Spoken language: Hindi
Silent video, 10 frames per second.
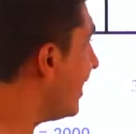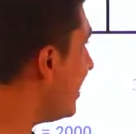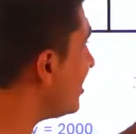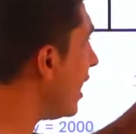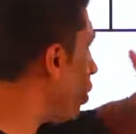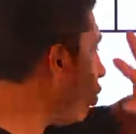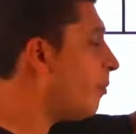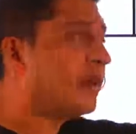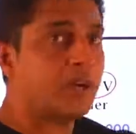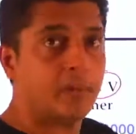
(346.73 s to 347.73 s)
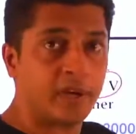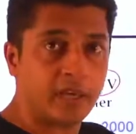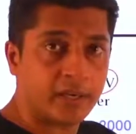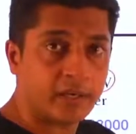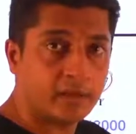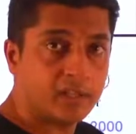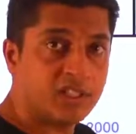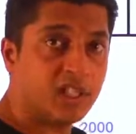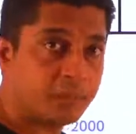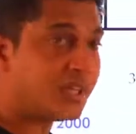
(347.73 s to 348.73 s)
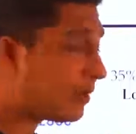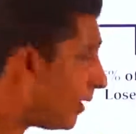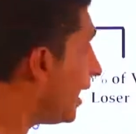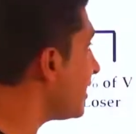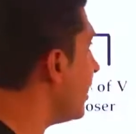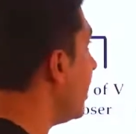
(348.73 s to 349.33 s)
इसका कोई मतलब नहीं है जब तक मैं ऐसा ना